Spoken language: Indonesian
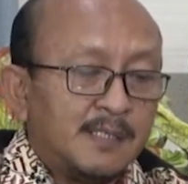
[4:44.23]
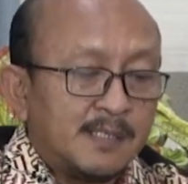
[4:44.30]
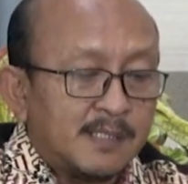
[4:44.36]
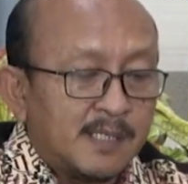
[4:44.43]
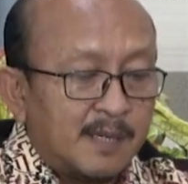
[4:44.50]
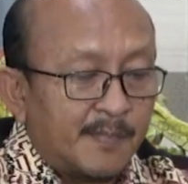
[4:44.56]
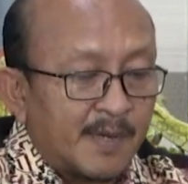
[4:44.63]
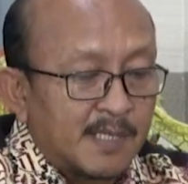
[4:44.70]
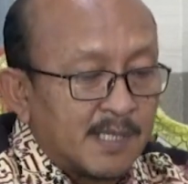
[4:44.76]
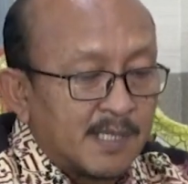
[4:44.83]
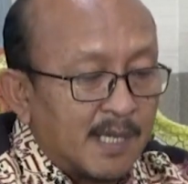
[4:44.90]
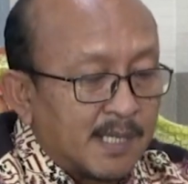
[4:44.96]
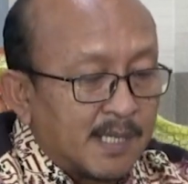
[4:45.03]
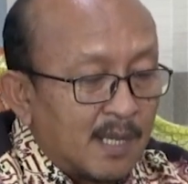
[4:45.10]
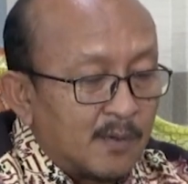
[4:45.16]
jadi pada
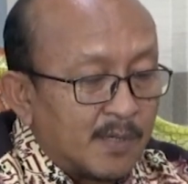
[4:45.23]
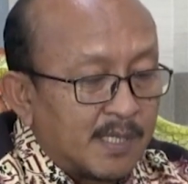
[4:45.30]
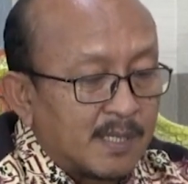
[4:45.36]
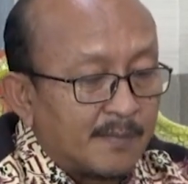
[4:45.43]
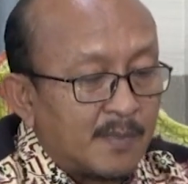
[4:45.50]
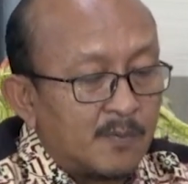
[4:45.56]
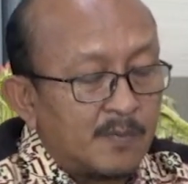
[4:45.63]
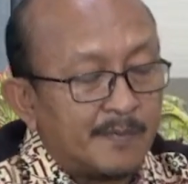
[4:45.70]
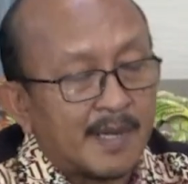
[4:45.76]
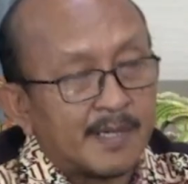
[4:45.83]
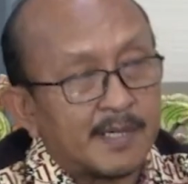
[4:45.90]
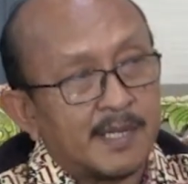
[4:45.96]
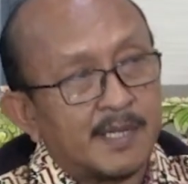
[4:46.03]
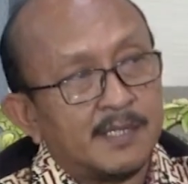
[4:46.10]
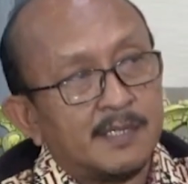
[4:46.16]
saat kalau kita mau
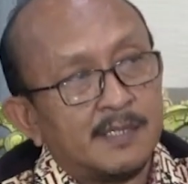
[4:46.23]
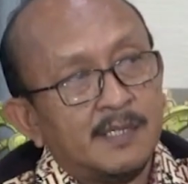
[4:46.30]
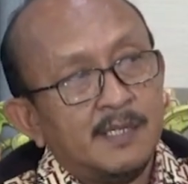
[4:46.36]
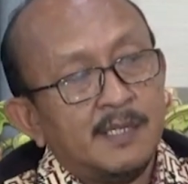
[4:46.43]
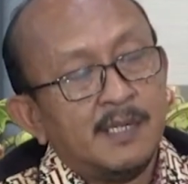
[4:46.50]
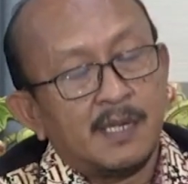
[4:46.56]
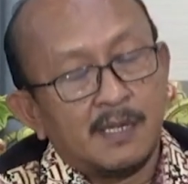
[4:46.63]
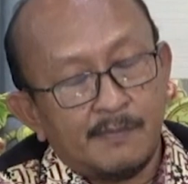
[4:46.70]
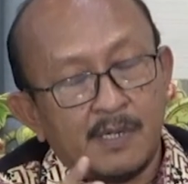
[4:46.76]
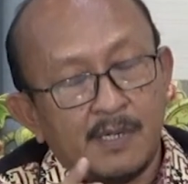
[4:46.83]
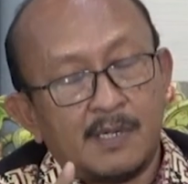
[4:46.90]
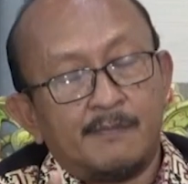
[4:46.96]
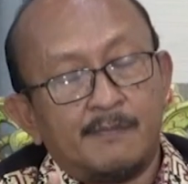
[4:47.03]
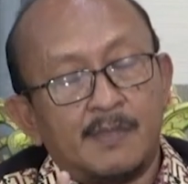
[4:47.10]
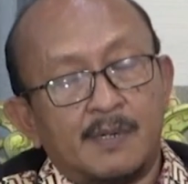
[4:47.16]
memanen eh,
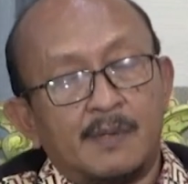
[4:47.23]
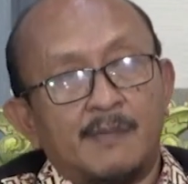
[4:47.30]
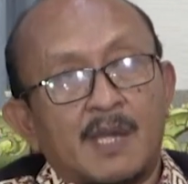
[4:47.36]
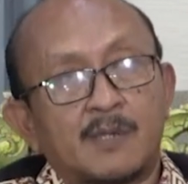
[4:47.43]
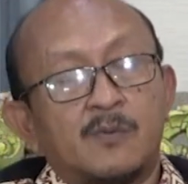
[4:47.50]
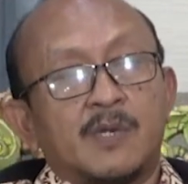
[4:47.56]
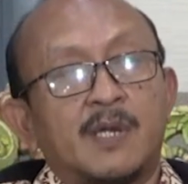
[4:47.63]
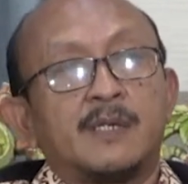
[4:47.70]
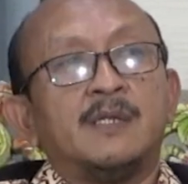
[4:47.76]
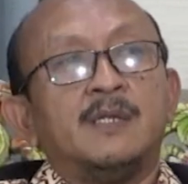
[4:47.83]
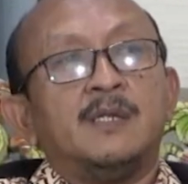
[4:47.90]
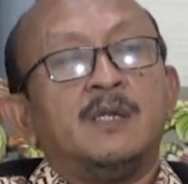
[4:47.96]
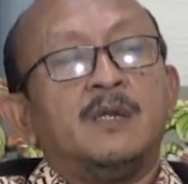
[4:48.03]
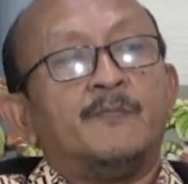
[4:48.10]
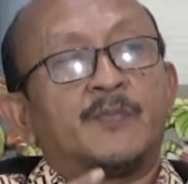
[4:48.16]
melakukan
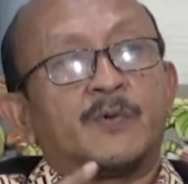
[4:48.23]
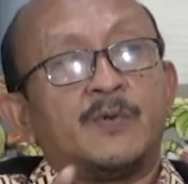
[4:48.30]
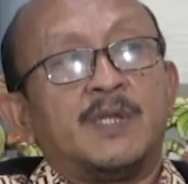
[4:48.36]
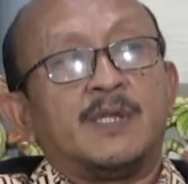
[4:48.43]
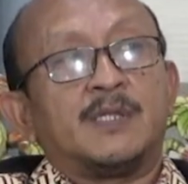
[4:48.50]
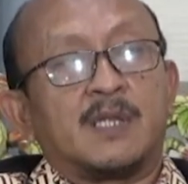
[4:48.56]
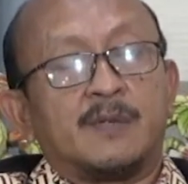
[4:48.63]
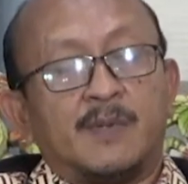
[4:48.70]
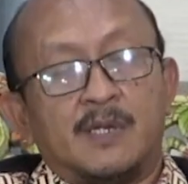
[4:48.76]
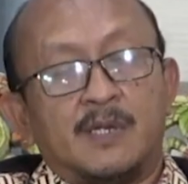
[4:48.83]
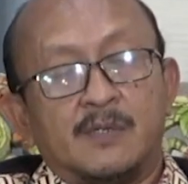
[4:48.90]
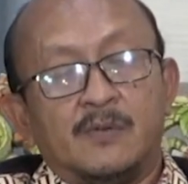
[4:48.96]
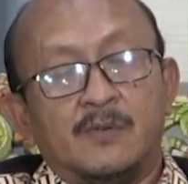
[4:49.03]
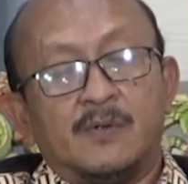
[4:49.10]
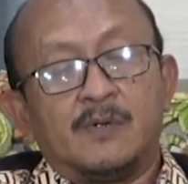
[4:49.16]
pruning tanaman
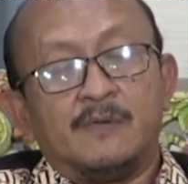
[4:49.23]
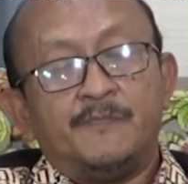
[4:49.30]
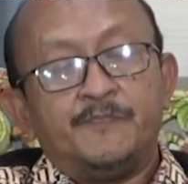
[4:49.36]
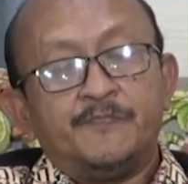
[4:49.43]
anggur